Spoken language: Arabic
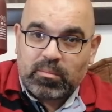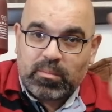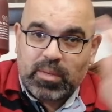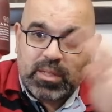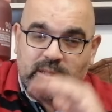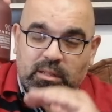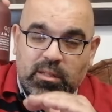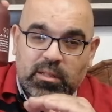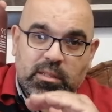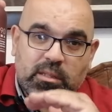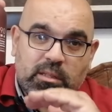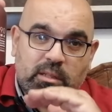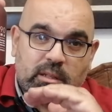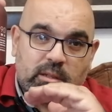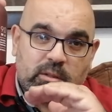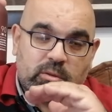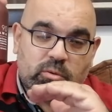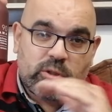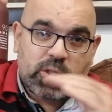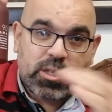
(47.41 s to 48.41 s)
بس خلصت
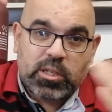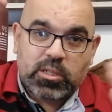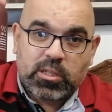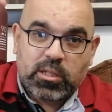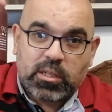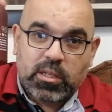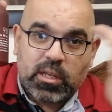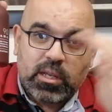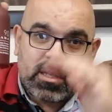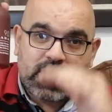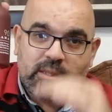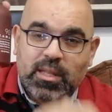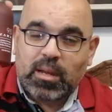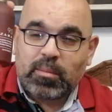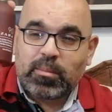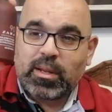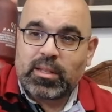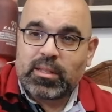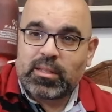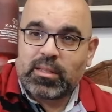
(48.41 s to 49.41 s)
الزجاجة
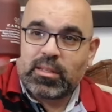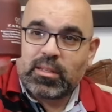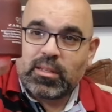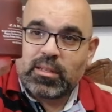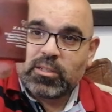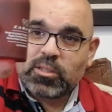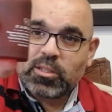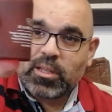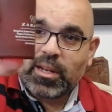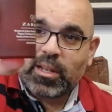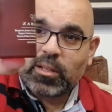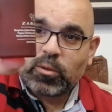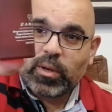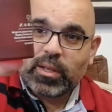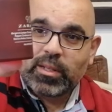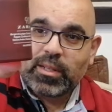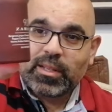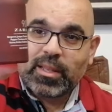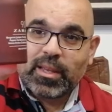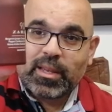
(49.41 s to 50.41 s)
استعملت اشتريت
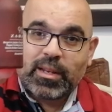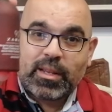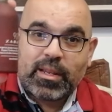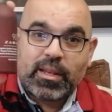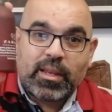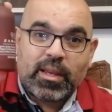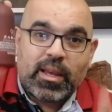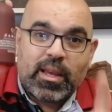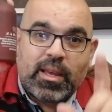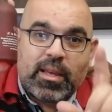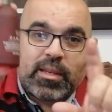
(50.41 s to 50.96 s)
وحدة تانية